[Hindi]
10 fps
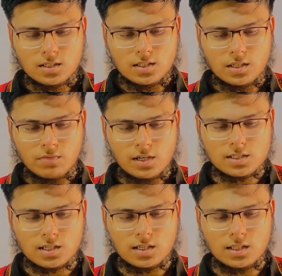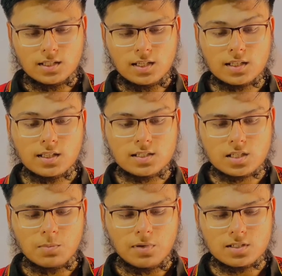रिफ़्रेश करते हैं देखते हैं
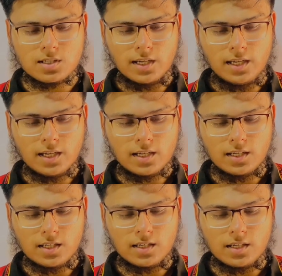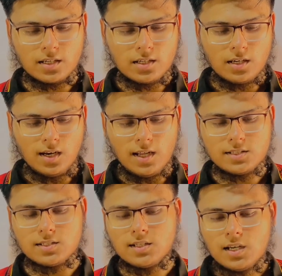इसके पास गए हैं कि नहीं गए
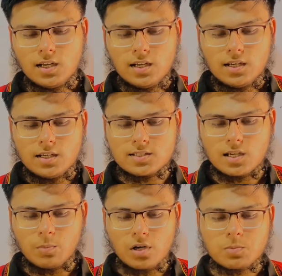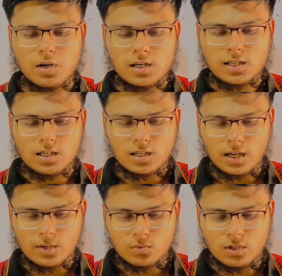लें जी इसके पास पाँच डॉलर
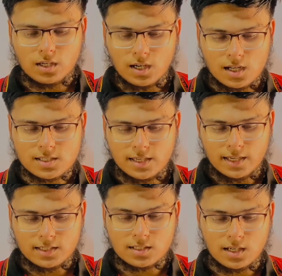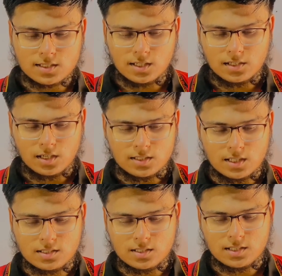आए हुए हैं कहाँ से आए हैं ज़रा इसकी
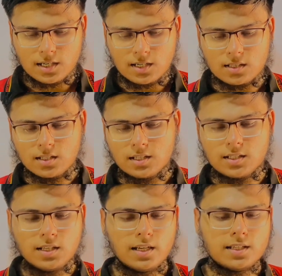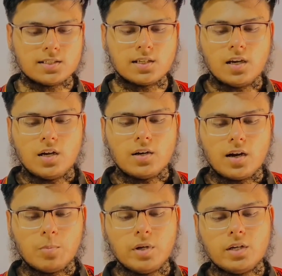ट्रांजैक्शन चेक करते हैं लें जी
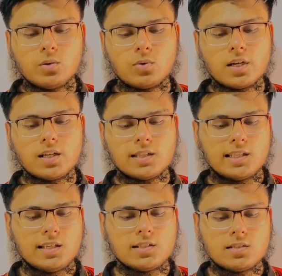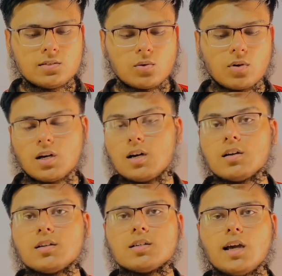अभी टू डे तीन सोलह
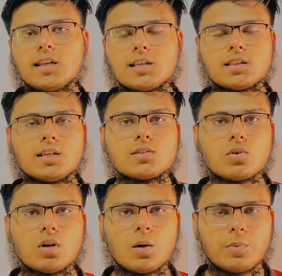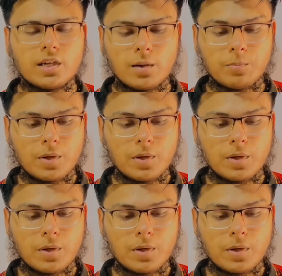यानी कि तीन सोलह पी एम पे